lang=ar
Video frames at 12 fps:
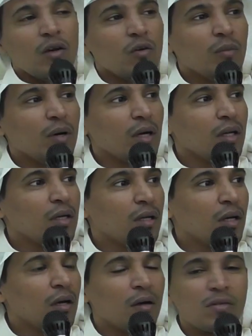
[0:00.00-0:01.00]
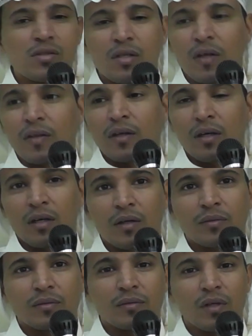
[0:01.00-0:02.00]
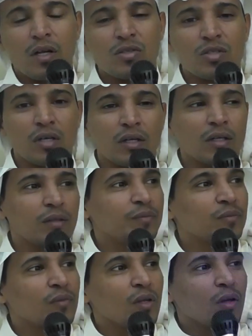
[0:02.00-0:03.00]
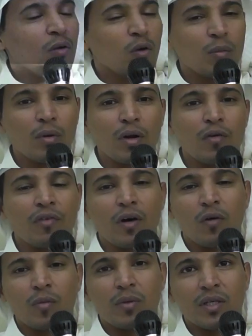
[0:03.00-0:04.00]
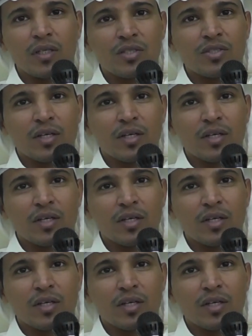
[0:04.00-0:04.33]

نبارك للأستاذ يحيى الجهني وبالرفاء والبنين إن